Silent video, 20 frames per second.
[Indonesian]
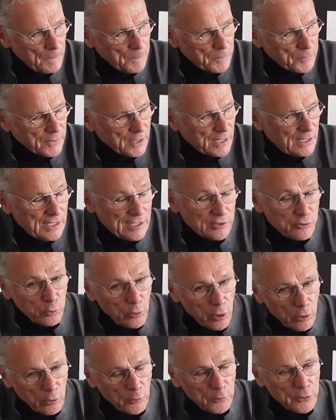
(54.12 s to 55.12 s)
Ia
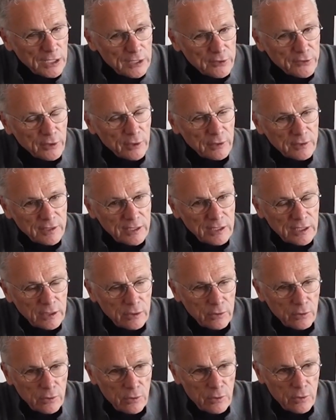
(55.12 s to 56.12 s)
meyakini kemampuan
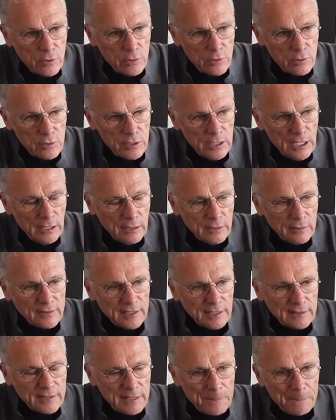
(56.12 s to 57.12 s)
komunikasi itu dapat
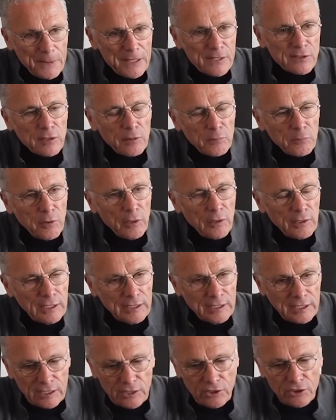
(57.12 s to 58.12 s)
membuat eks Persebaya
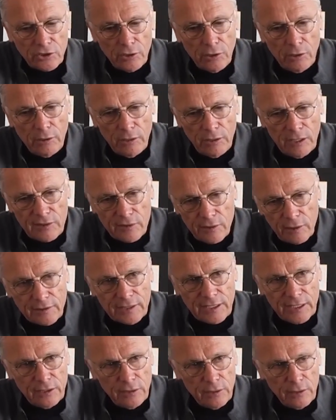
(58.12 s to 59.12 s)
itu semakin
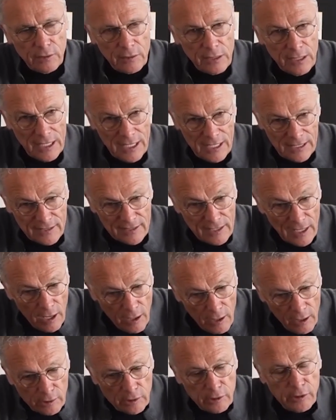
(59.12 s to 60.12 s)
berkembang di Eropa.
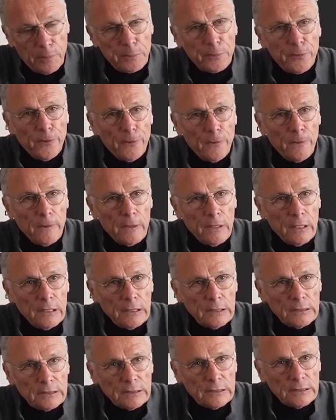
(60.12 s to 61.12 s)

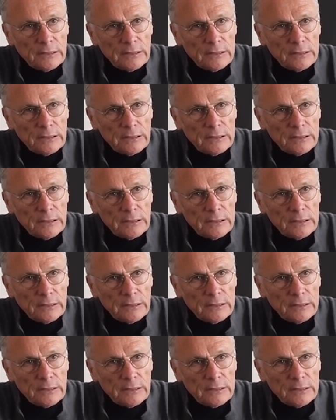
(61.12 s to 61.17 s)
Berbekal itu